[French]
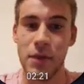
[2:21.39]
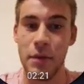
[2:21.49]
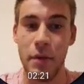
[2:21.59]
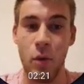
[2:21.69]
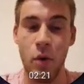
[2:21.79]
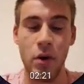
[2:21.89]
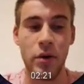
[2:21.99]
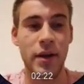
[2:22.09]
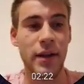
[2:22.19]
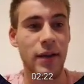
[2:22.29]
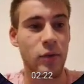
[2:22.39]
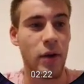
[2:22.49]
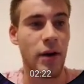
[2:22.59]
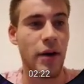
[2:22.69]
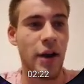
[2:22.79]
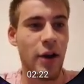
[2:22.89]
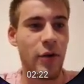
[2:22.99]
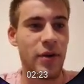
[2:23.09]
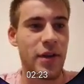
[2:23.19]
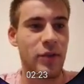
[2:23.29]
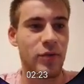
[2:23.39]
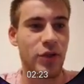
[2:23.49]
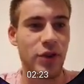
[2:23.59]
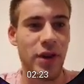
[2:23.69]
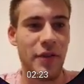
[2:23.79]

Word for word: Et eh bah ben, Warlock 4 étoiles. Ok, donc je ne